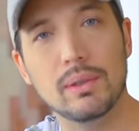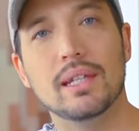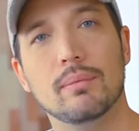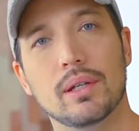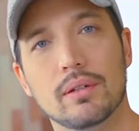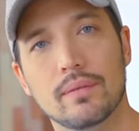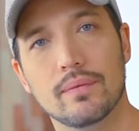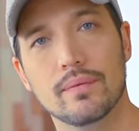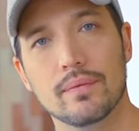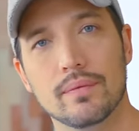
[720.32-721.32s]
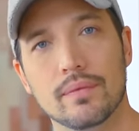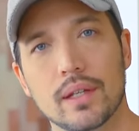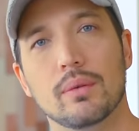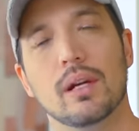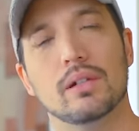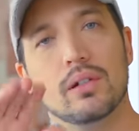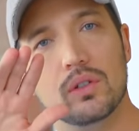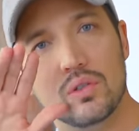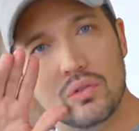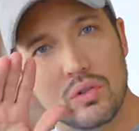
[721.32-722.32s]
に見てみる。いわゆる
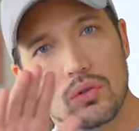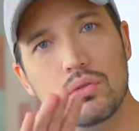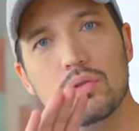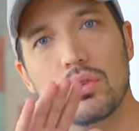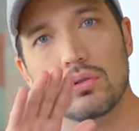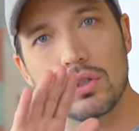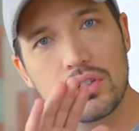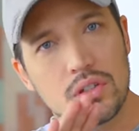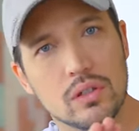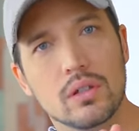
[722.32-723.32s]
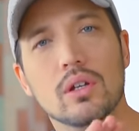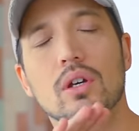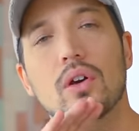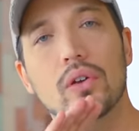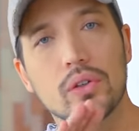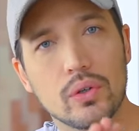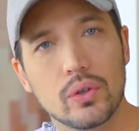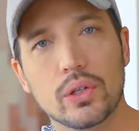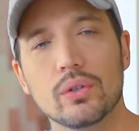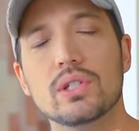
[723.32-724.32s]
ちょっとずつ
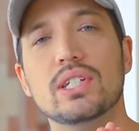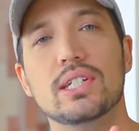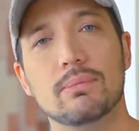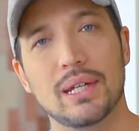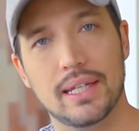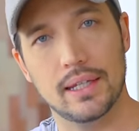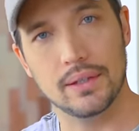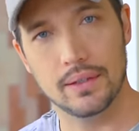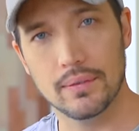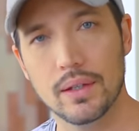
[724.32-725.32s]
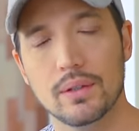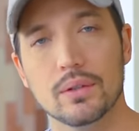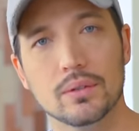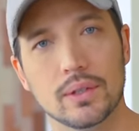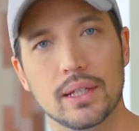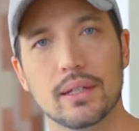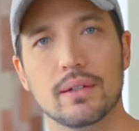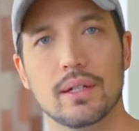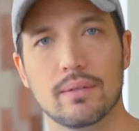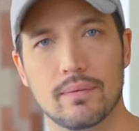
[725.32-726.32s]
距離を縮めていくっていうことなん
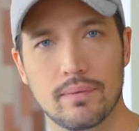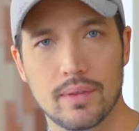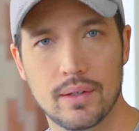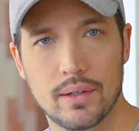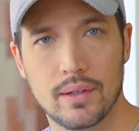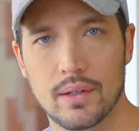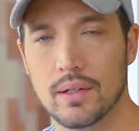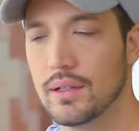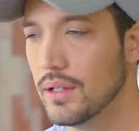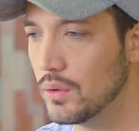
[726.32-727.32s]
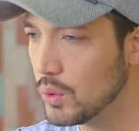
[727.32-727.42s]
だよね。